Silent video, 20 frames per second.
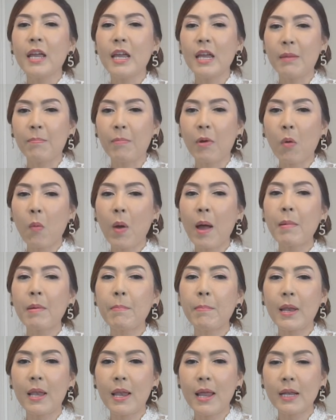เหตุเพราะว่ามั
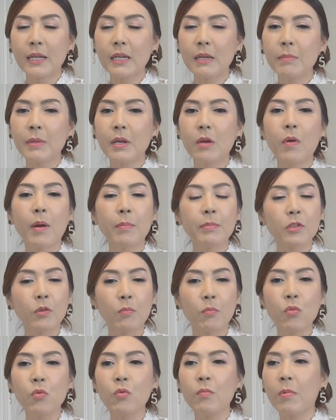นเป็นเลขที่มีความส
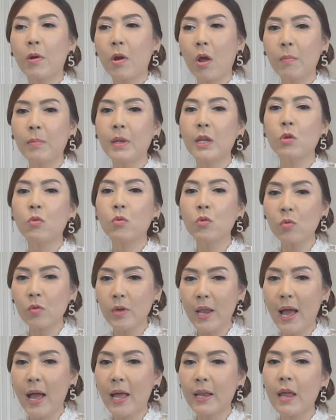มบูรณ์พร้อมในทุ
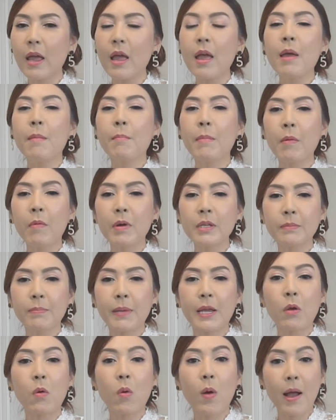กๆด้านไม่ว่าจะ
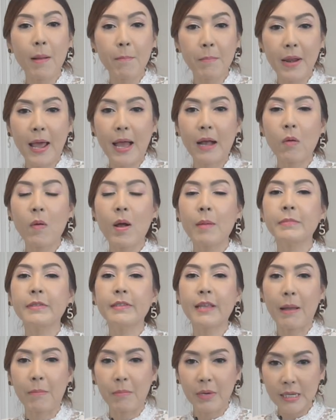เป็นความรักความ
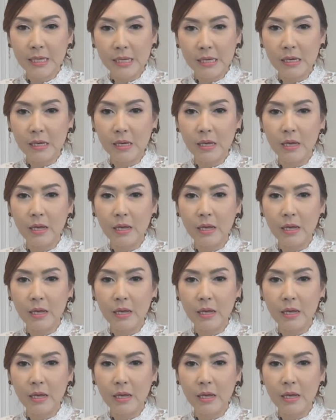สามัคคี